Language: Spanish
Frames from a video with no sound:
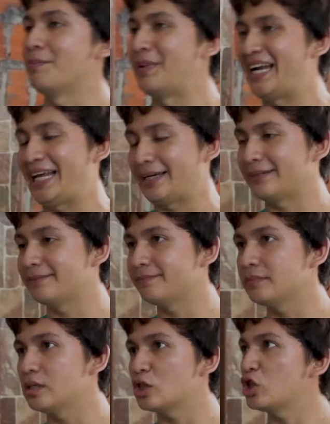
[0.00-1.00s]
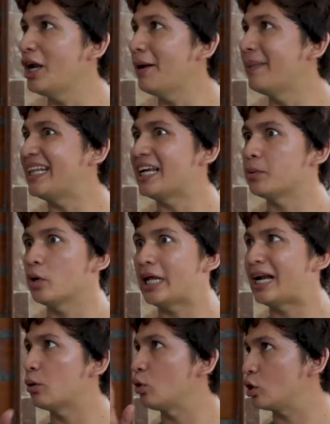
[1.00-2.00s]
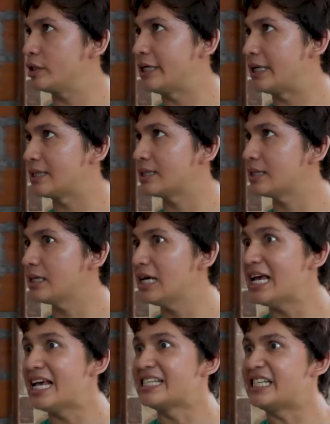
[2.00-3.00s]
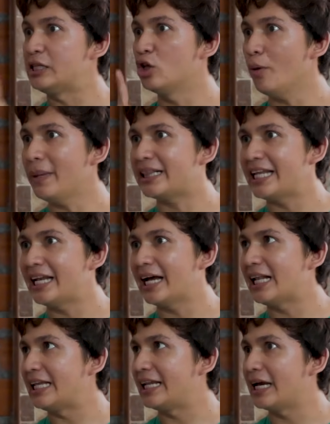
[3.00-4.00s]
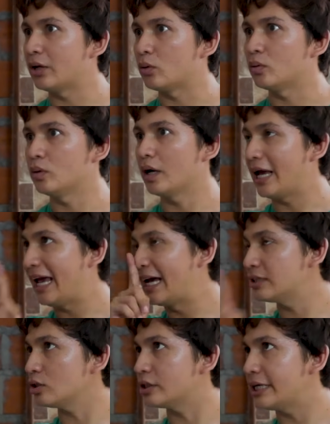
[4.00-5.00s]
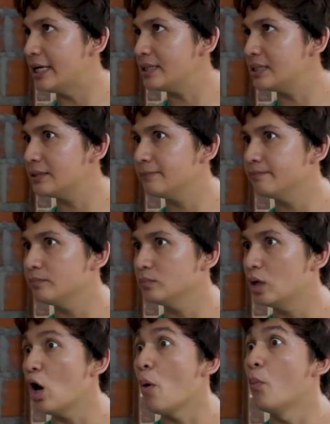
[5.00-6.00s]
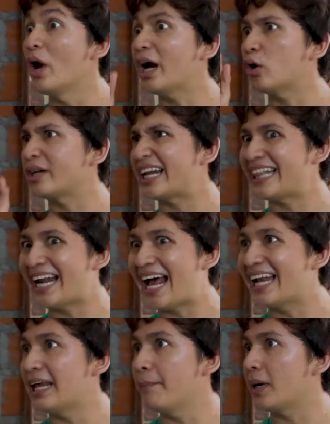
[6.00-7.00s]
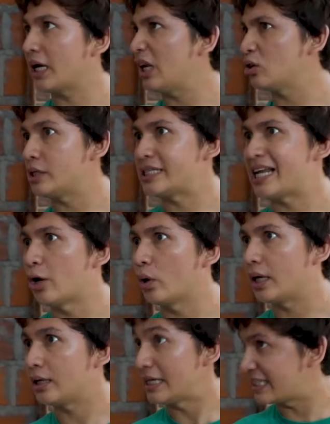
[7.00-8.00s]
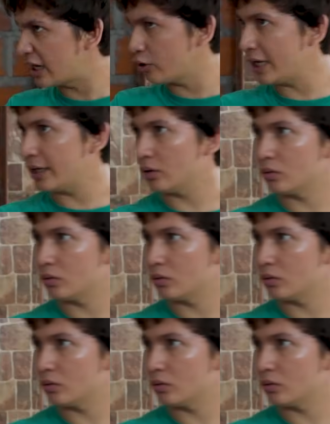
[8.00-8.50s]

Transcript: la Mire, solamente les voy a dar unos días. Si no me tienen el dinero, en estos días, voy a contratar a alguien para que los desaloje. ¿Están oyendo?